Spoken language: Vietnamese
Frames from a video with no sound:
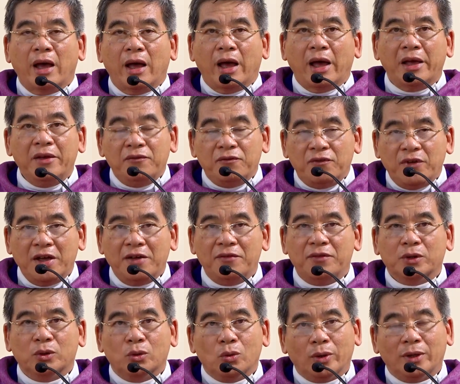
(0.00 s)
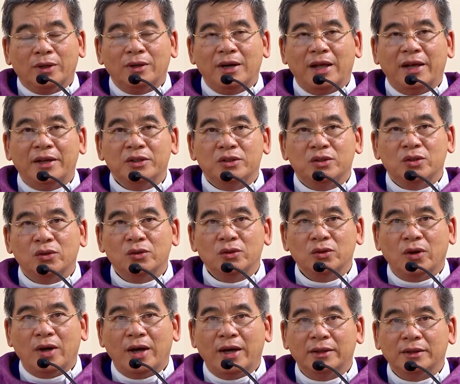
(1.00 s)
Hãy về và thuật lại cho
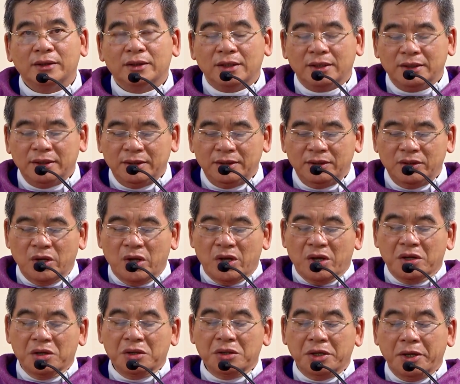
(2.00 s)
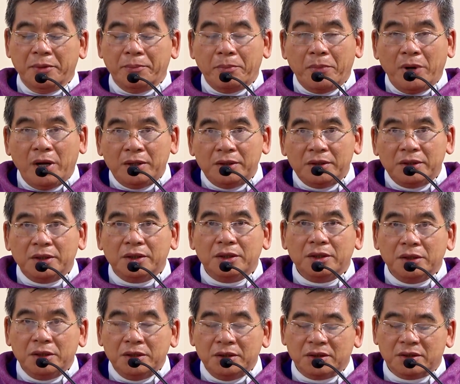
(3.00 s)
Gioan thấy người bệnh
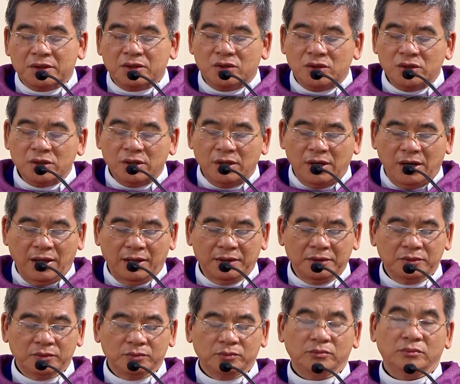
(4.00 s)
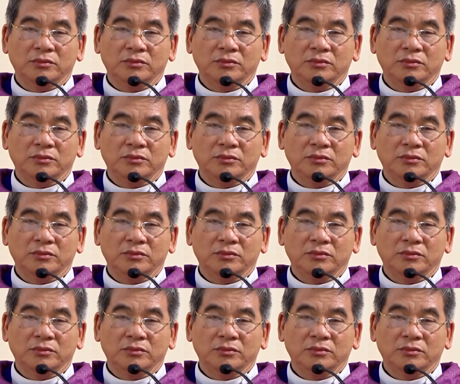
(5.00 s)
được chữa lành,